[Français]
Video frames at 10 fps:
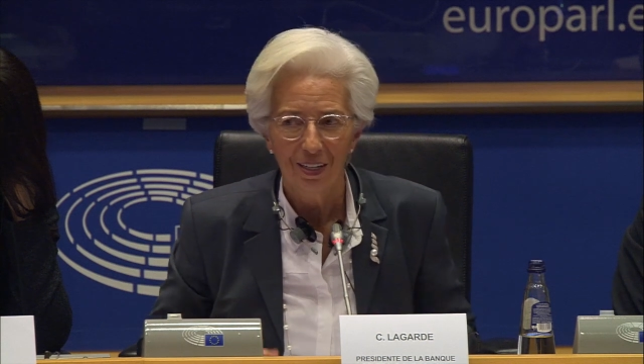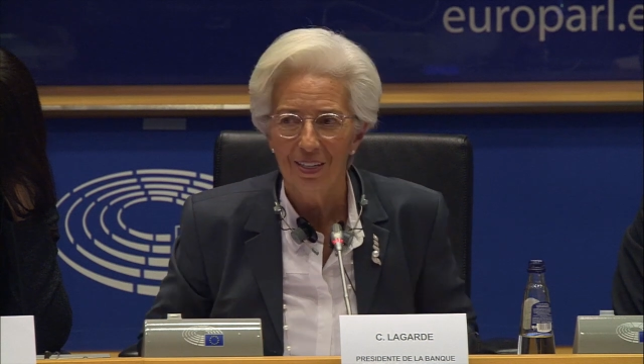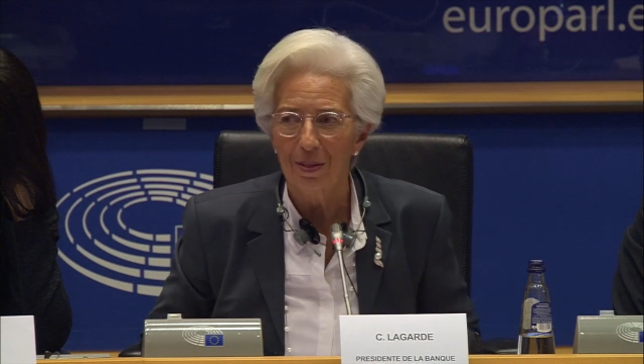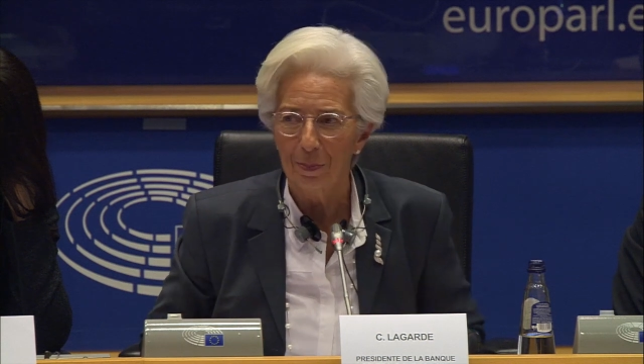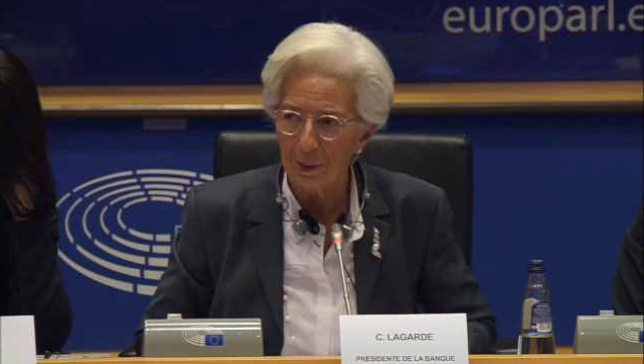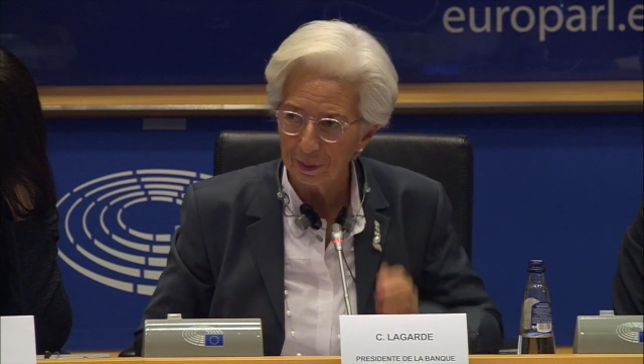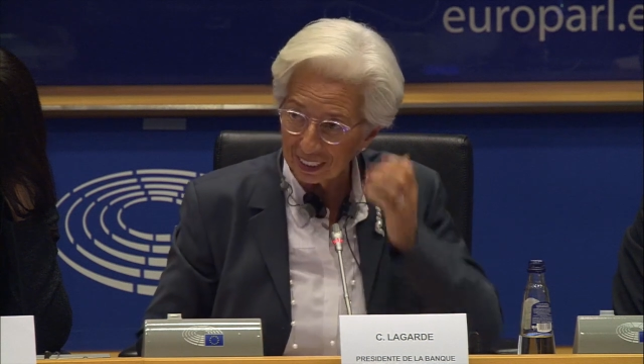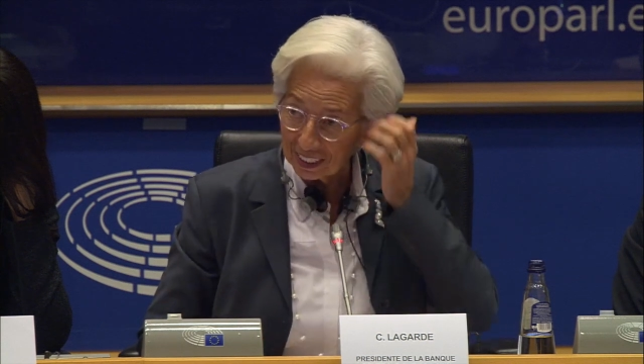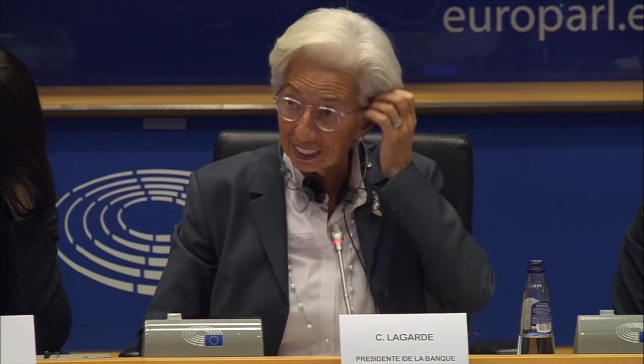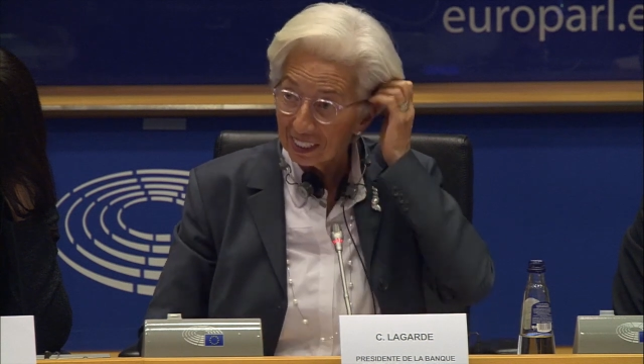ça
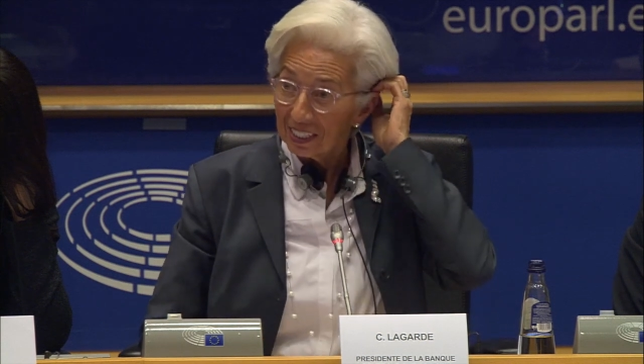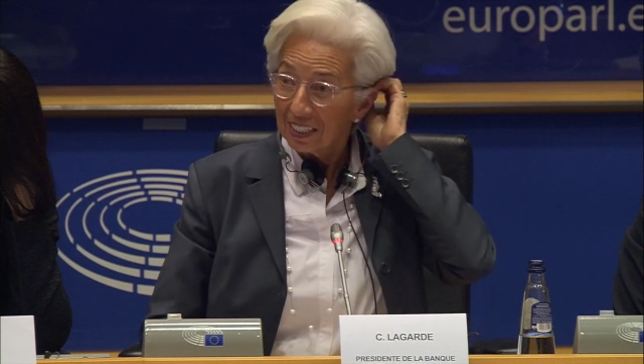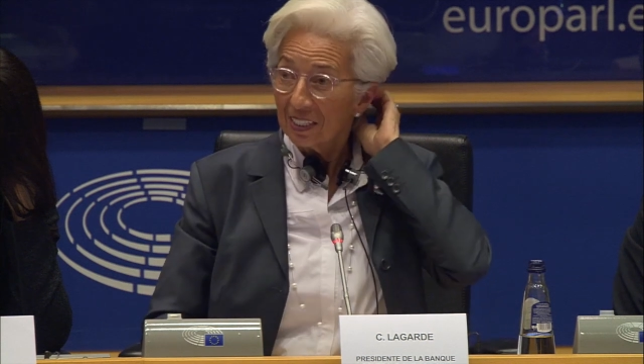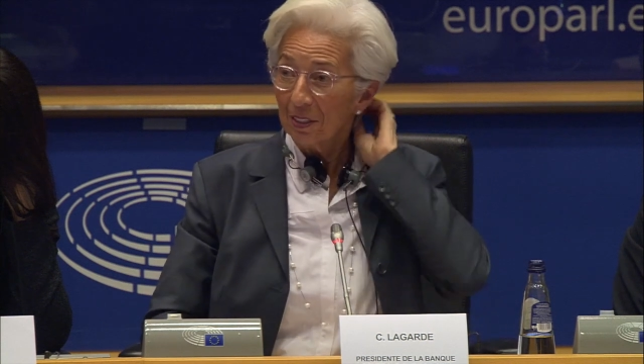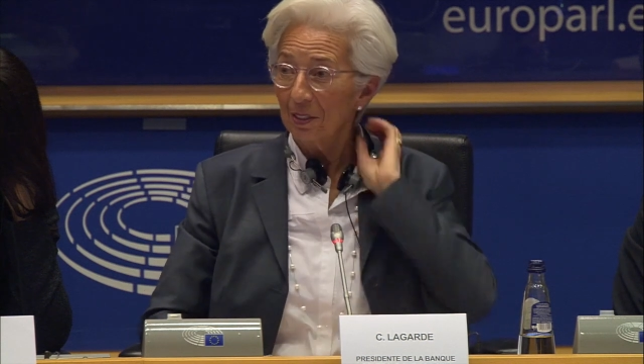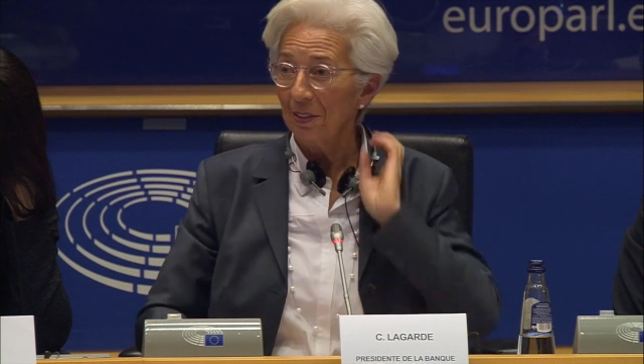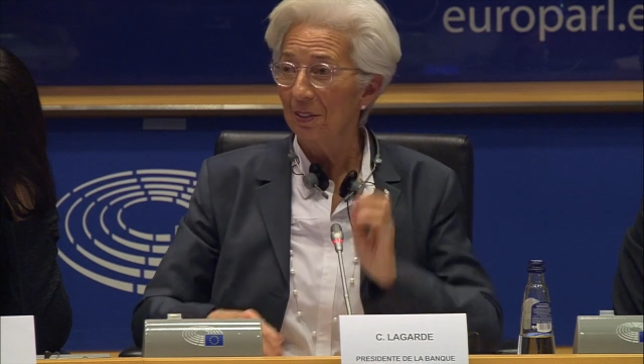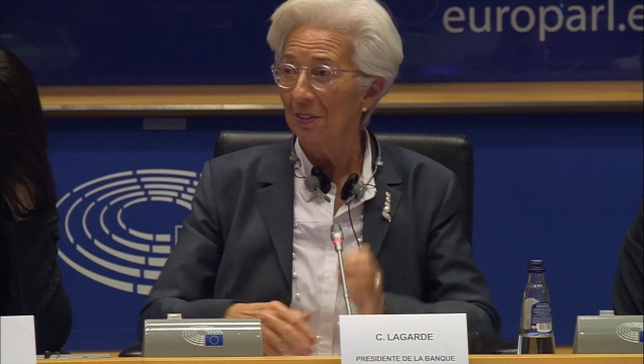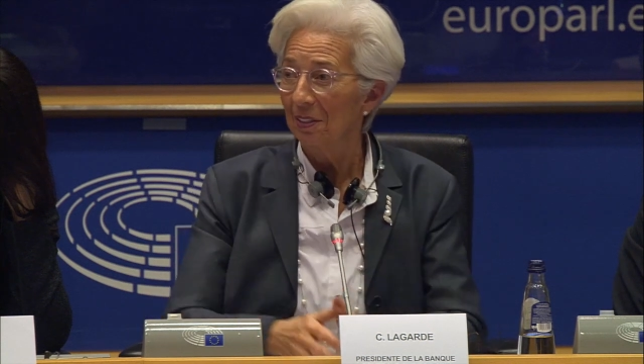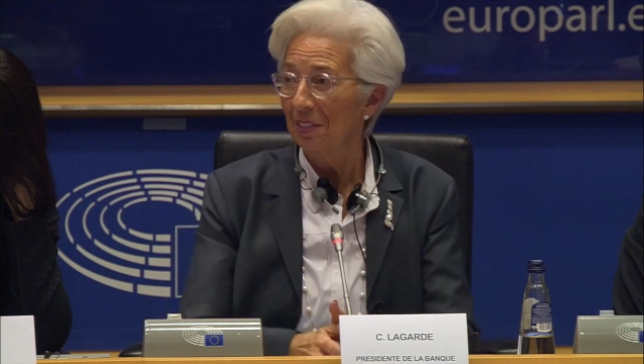permettrait
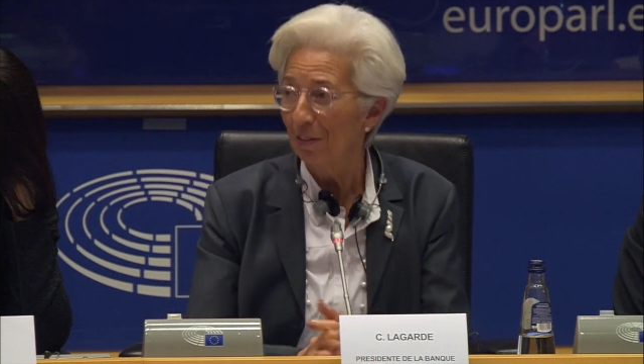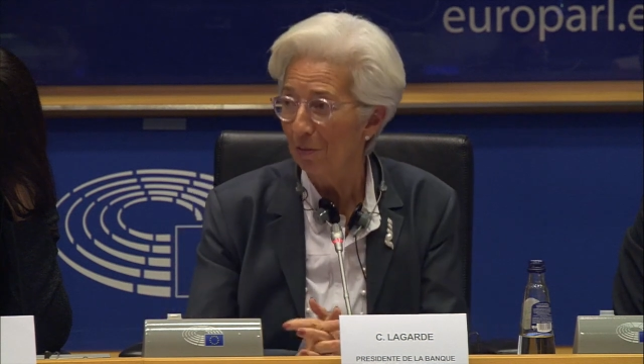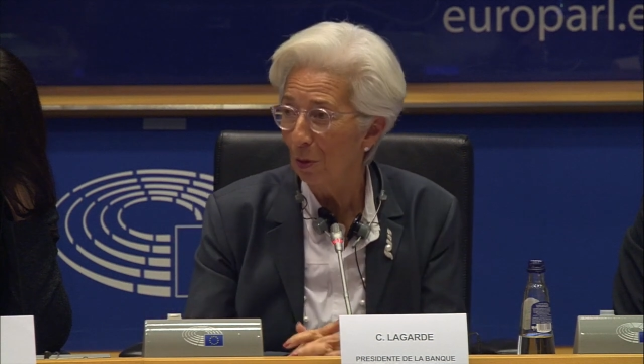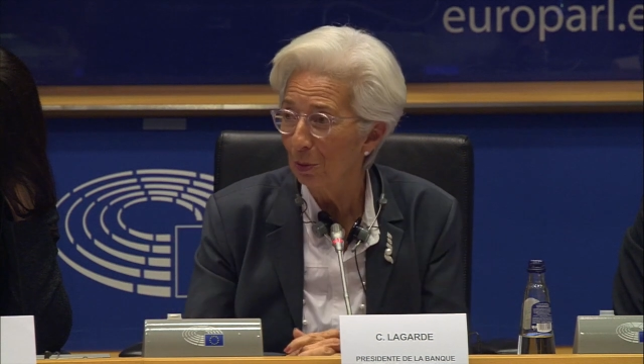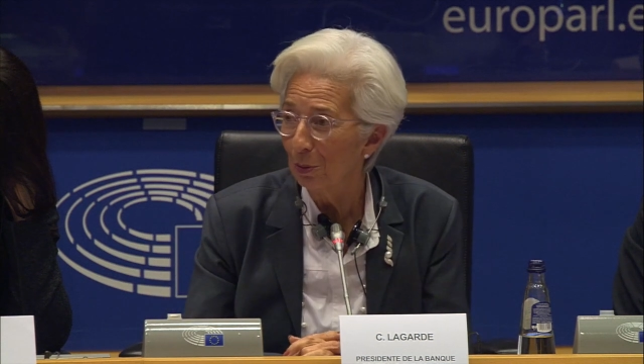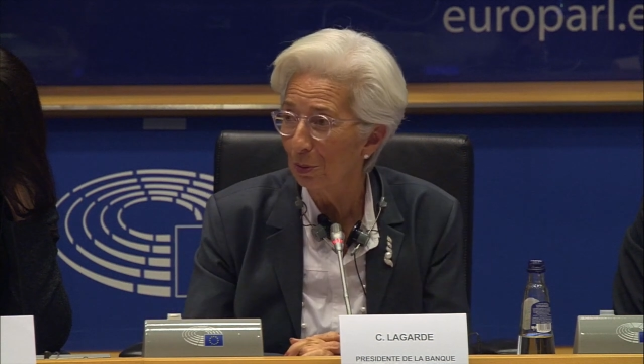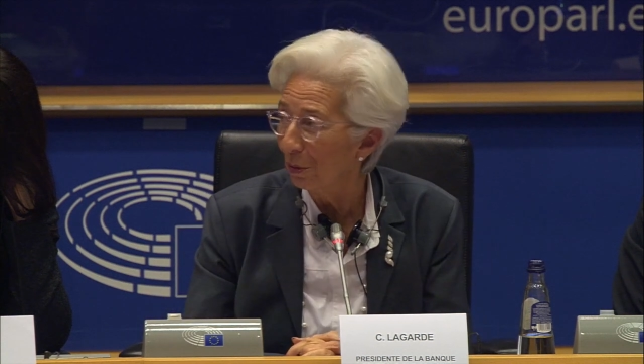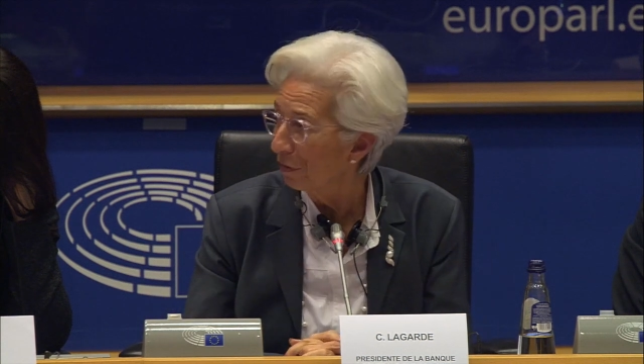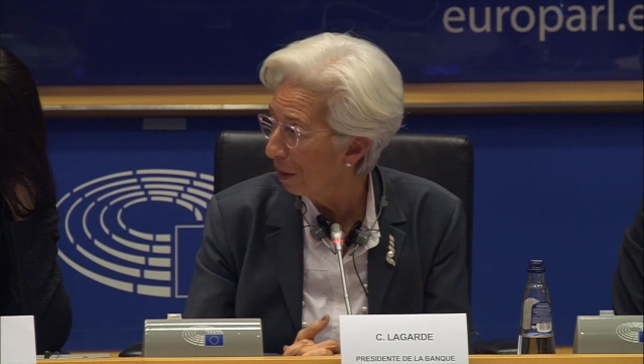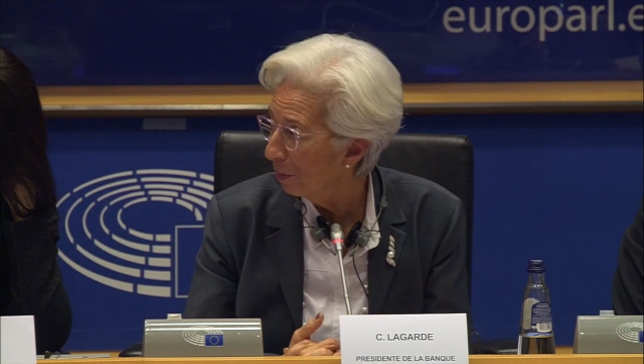d'avoir une autre
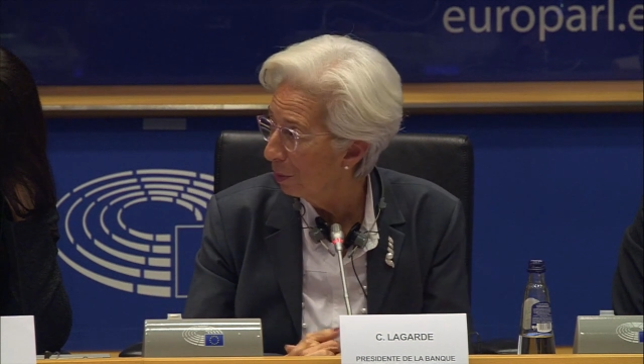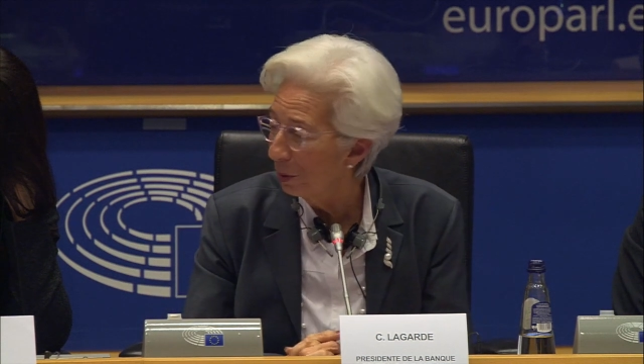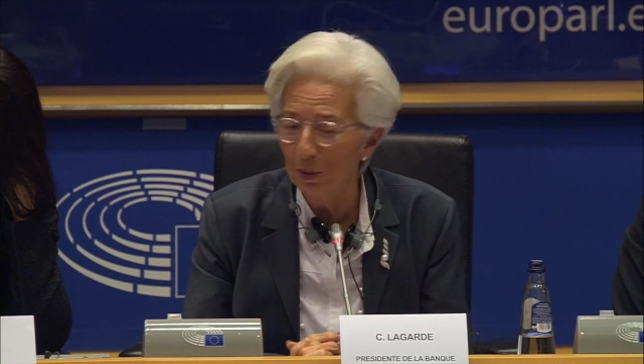femme